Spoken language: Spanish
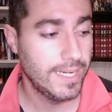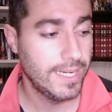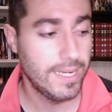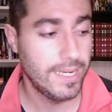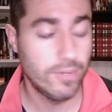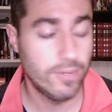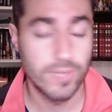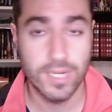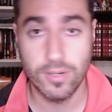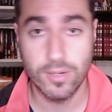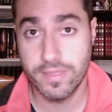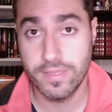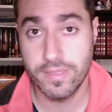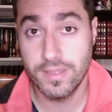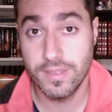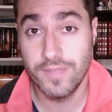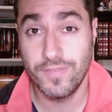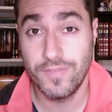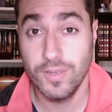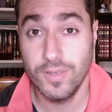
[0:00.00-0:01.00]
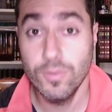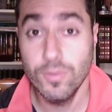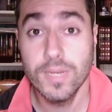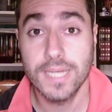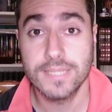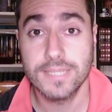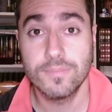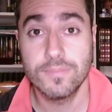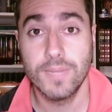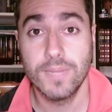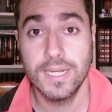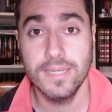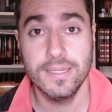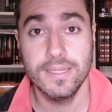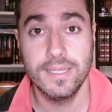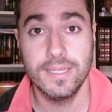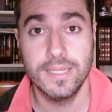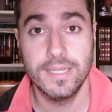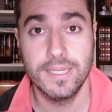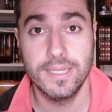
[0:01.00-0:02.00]
que era una colección de figuras, ¿vale?
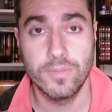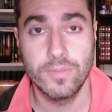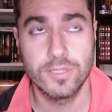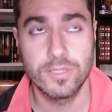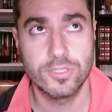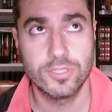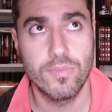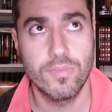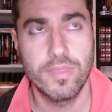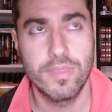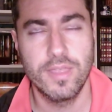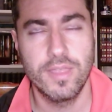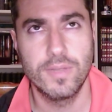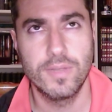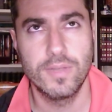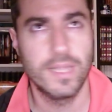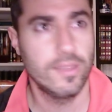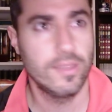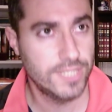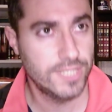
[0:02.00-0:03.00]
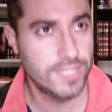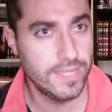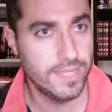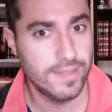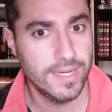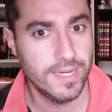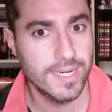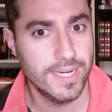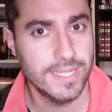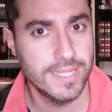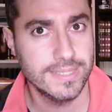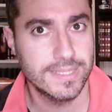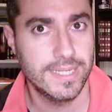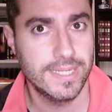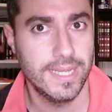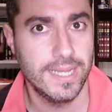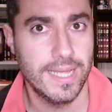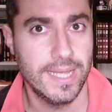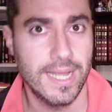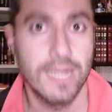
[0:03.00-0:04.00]
Y bueno, son 52 entregas
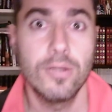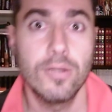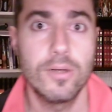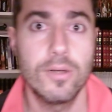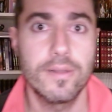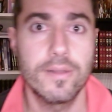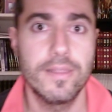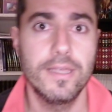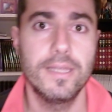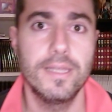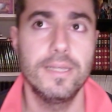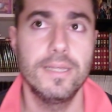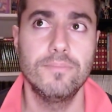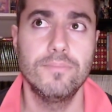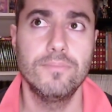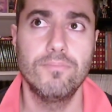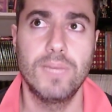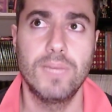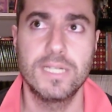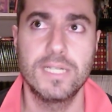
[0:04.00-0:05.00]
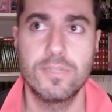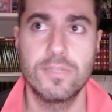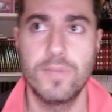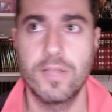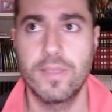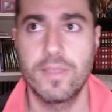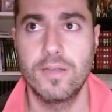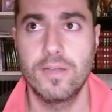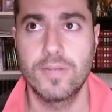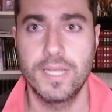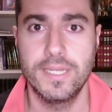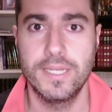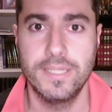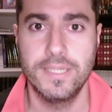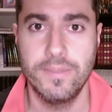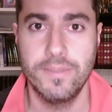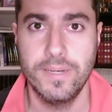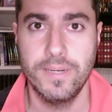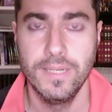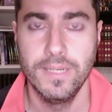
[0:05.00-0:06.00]
que al orden más o menos de lo que
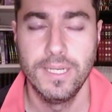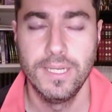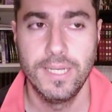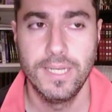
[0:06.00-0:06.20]
lleva,